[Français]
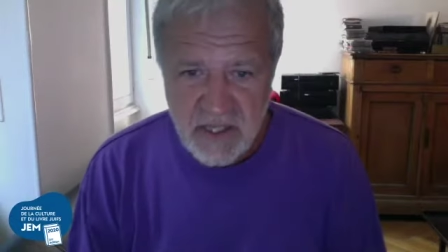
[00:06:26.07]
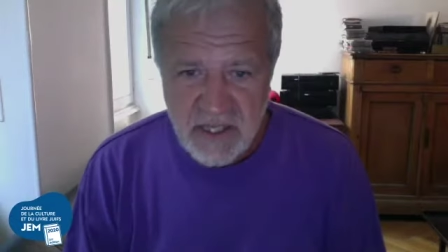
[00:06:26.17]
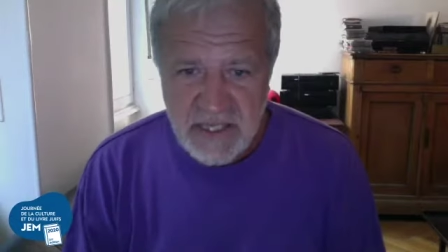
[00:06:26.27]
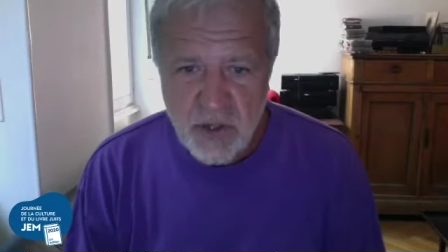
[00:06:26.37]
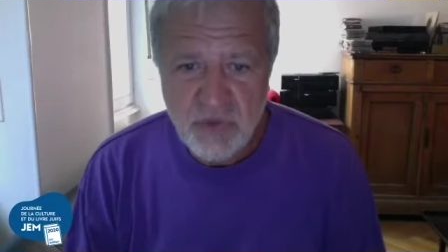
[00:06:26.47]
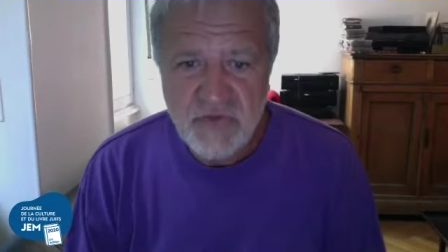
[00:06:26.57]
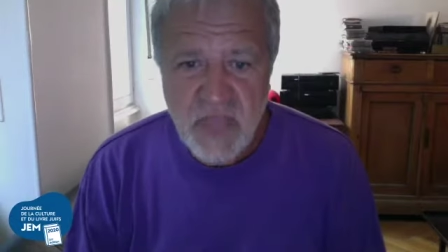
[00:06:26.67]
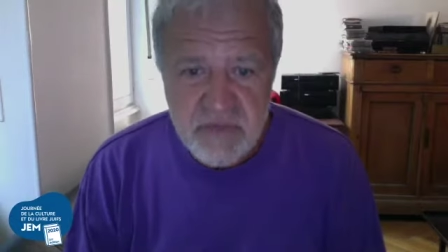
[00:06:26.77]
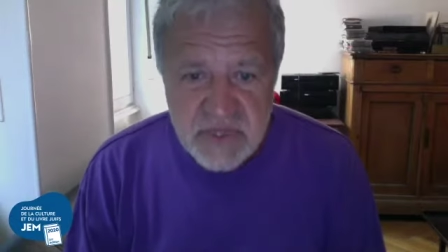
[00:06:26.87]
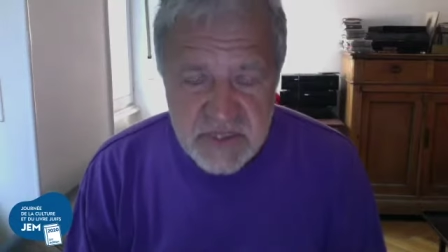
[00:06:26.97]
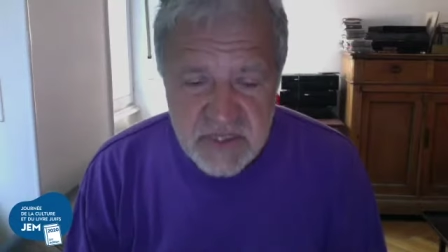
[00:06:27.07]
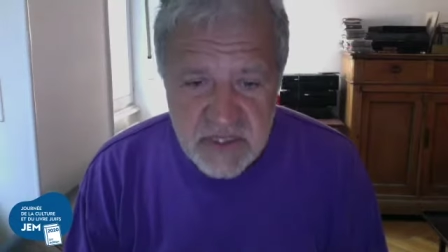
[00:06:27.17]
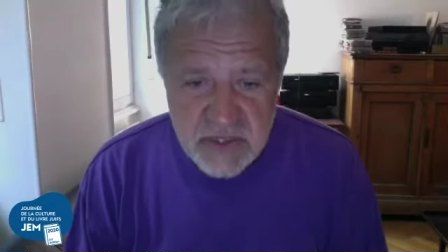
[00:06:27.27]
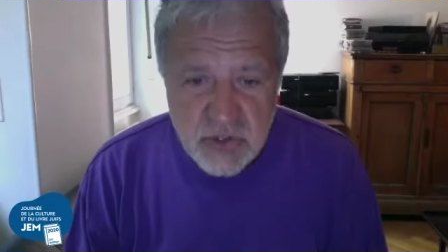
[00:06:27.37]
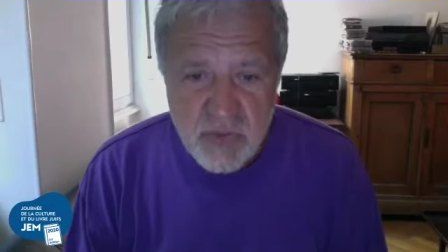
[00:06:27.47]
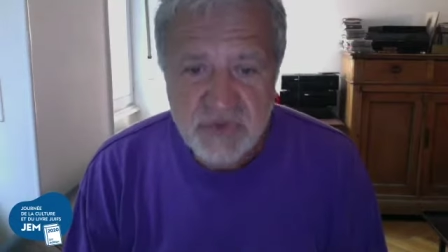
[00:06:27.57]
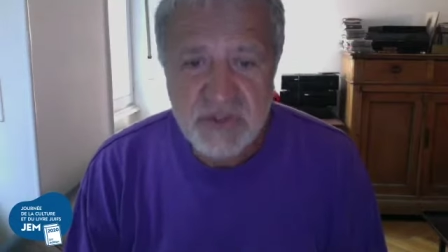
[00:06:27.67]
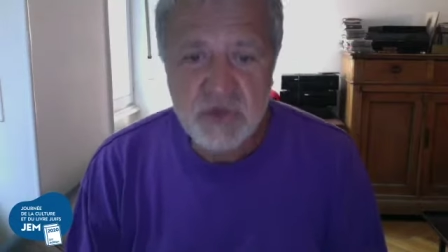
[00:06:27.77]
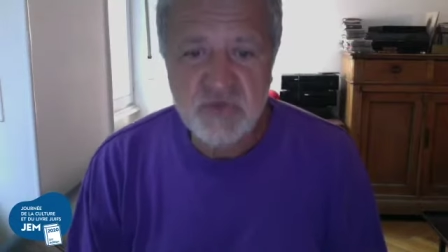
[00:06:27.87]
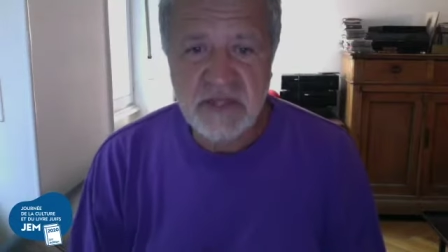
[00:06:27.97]
Il revient à midi, demande des
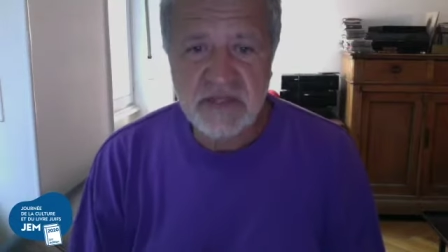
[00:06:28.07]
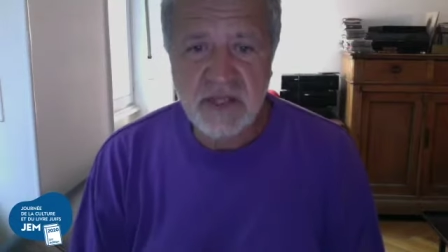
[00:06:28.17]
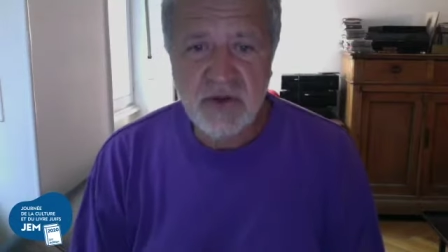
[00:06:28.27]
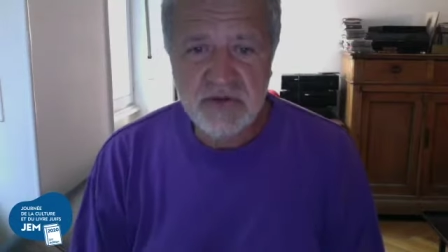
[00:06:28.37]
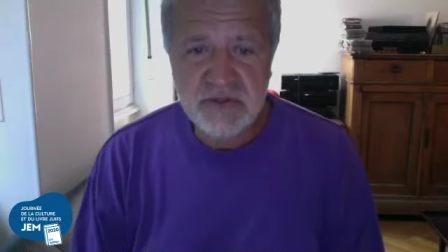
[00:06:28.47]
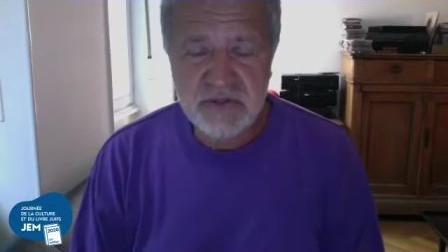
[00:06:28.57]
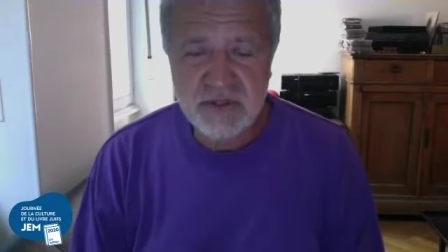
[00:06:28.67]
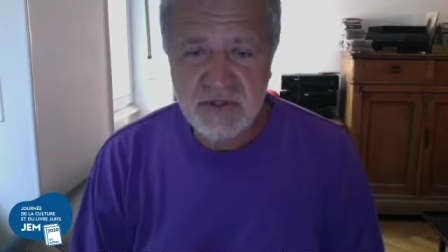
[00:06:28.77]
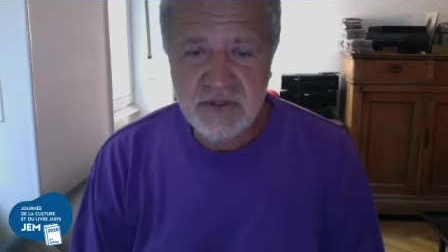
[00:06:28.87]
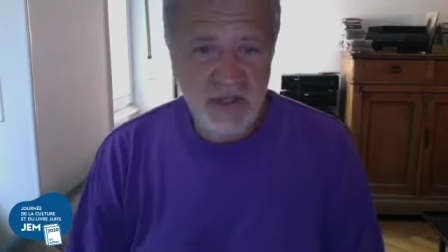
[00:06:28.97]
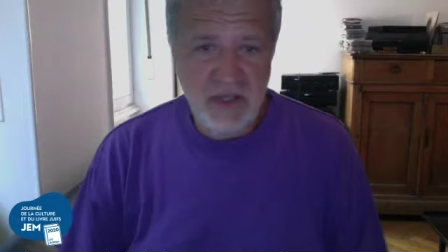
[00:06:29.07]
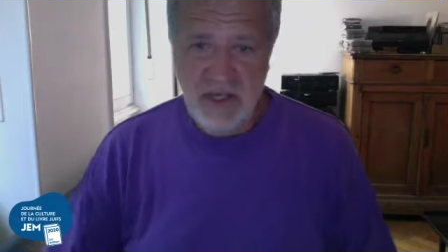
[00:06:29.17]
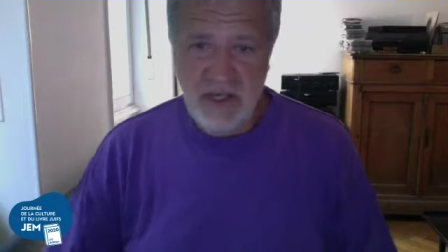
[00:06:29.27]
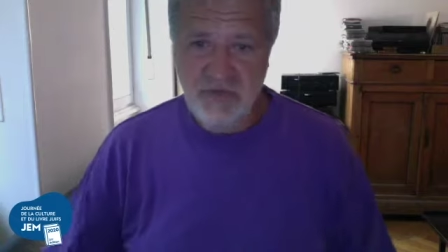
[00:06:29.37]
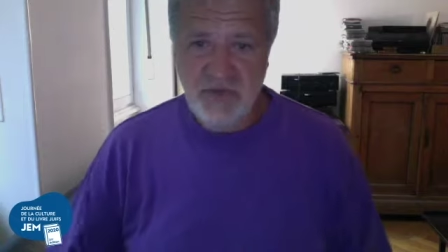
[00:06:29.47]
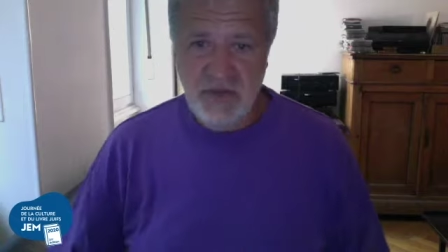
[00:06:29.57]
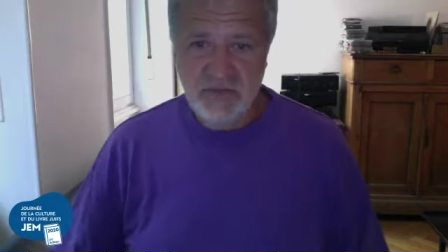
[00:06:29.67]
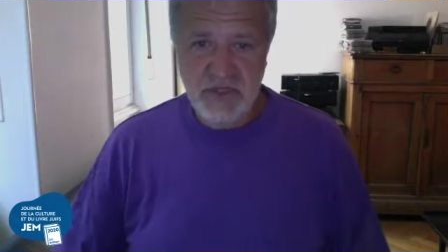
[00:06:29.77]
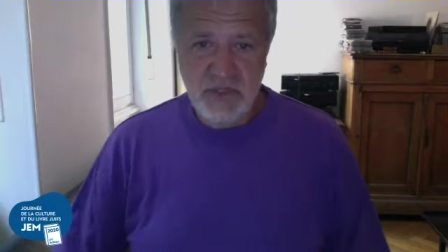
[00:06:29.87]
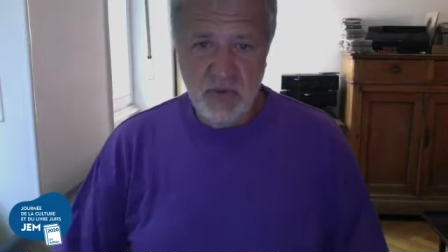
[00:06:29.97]
nouvelles des gosses, et la femme
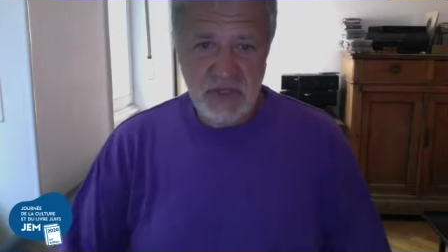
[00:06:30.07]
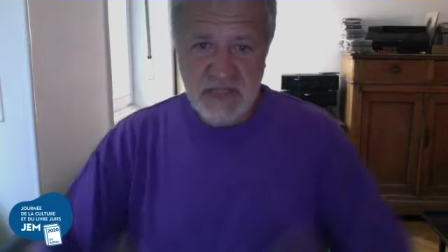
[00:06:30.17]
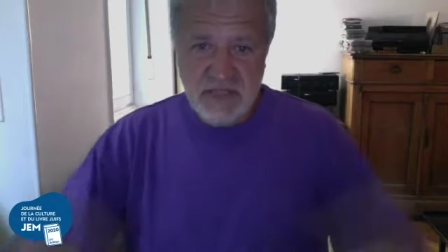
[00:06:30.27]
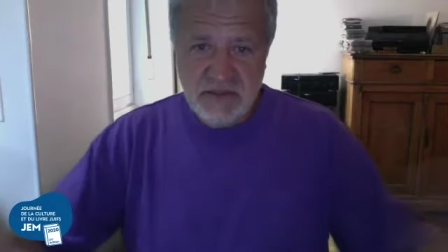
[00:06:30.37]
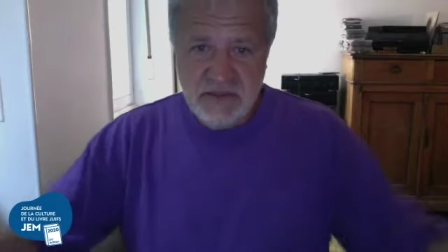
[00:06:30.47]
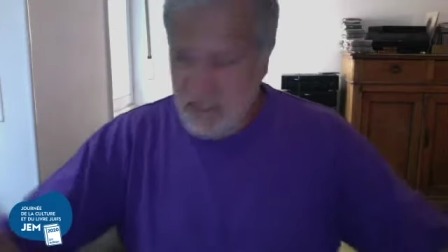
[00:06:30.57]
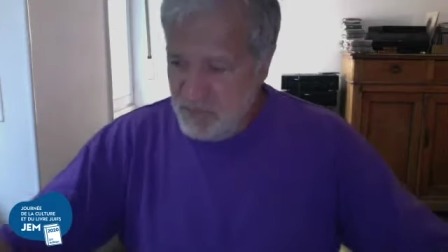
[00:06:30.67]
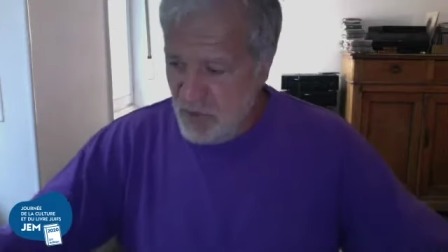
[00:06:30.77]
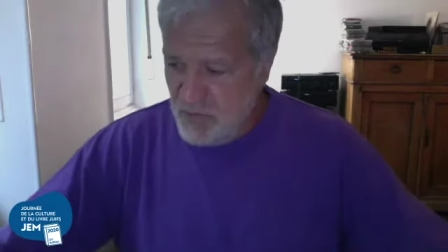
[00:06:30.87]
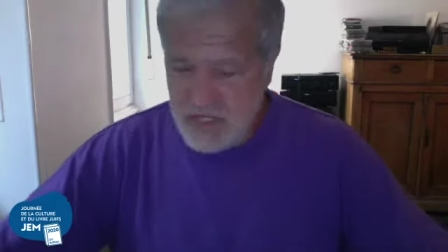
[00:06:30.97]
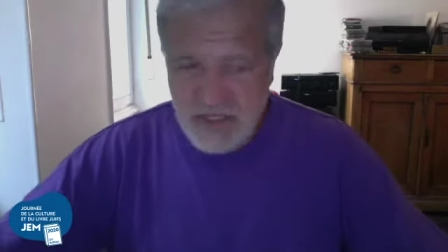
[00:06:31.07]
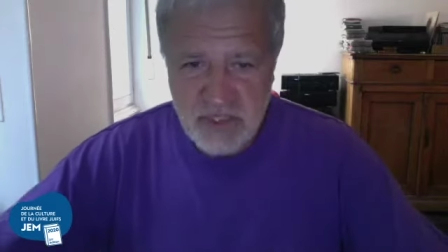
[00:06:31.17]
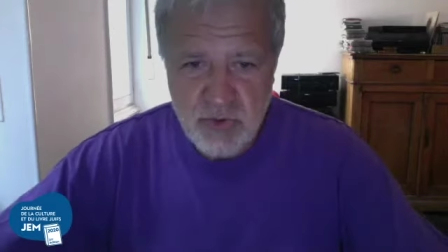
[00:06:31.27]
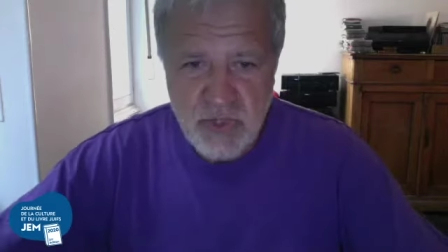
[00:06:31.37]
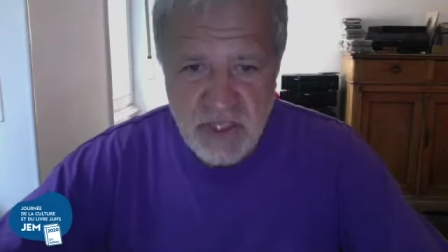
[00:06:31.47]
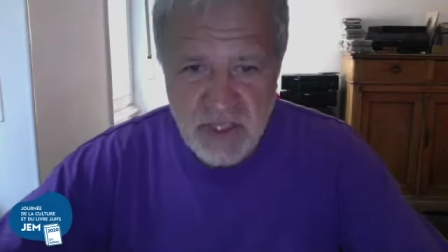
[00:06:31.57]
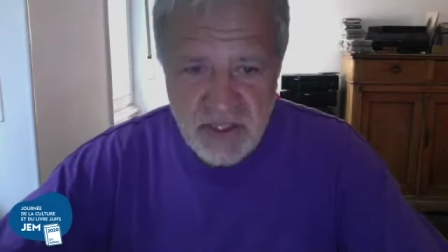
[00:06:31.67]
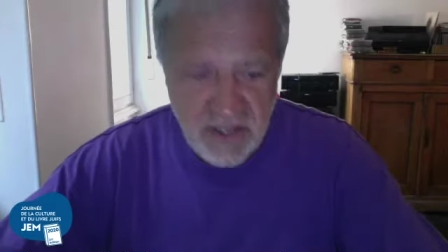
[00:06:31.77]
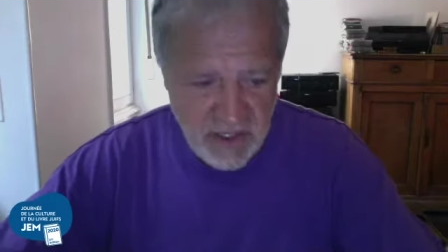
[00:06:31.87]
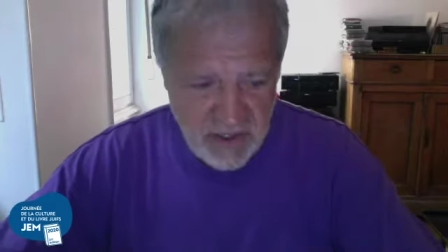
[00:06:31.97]
dit on les a tellement bien éduqués
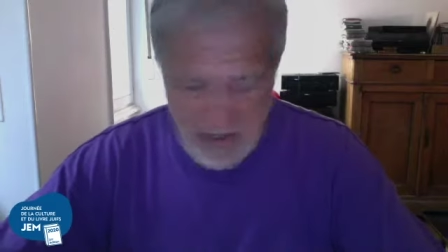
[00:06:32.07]
à,